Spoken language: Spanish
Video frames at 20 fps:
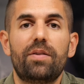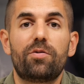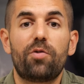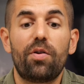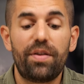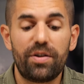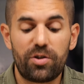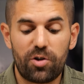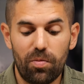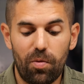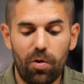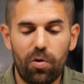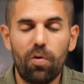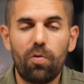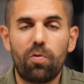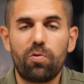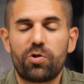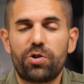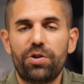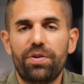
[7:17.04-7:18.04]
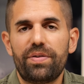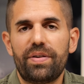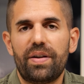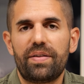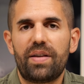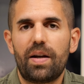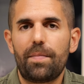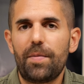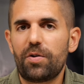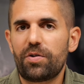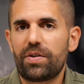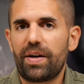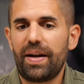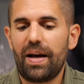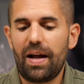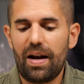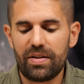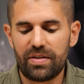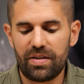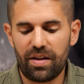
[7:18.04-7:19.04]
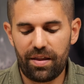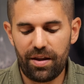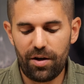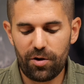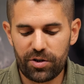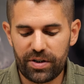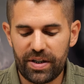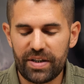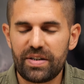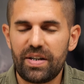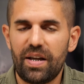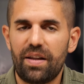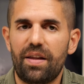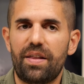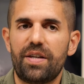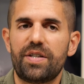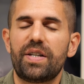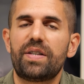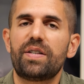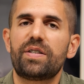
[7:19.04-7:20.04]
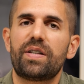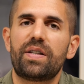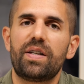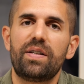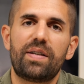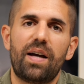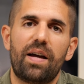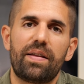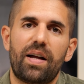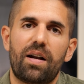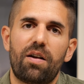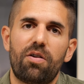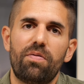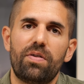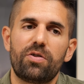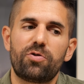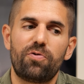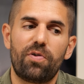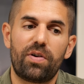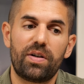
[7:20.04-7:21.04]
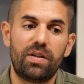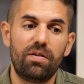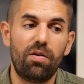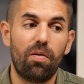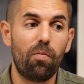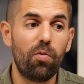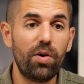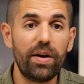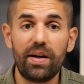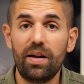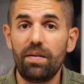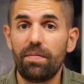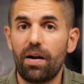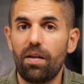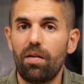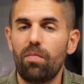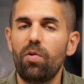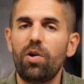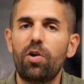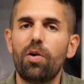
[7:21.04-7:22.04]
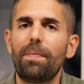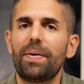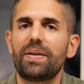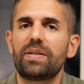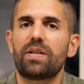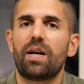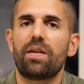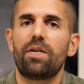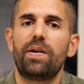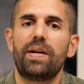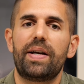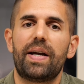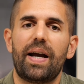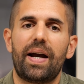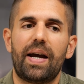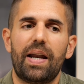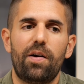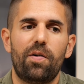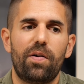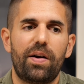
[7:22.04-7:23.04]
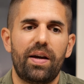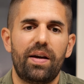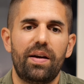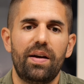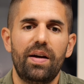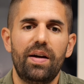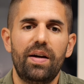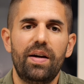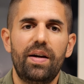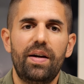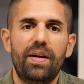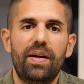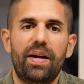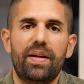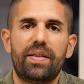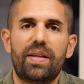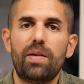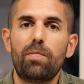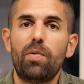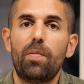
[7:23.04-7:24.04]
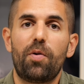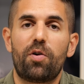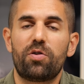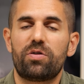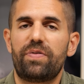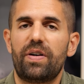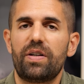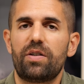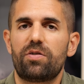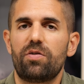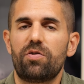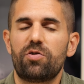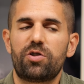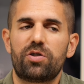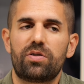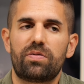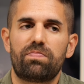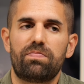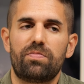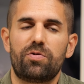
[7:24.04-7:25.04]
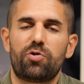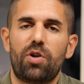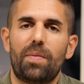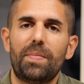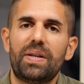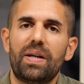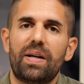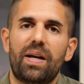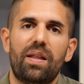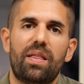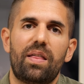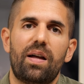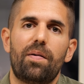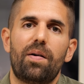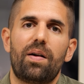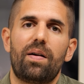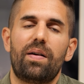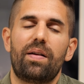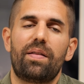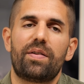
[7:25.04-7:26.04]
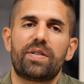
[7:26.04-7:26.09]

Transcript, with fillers: Entonces, como conclusión y en términos generales, deciros que este 1770 de Tamron es un objetivo muy equilibrado, muy compensado y que creo que eh, tiene muy pocos fallos, ¿no? solamente quizá eh,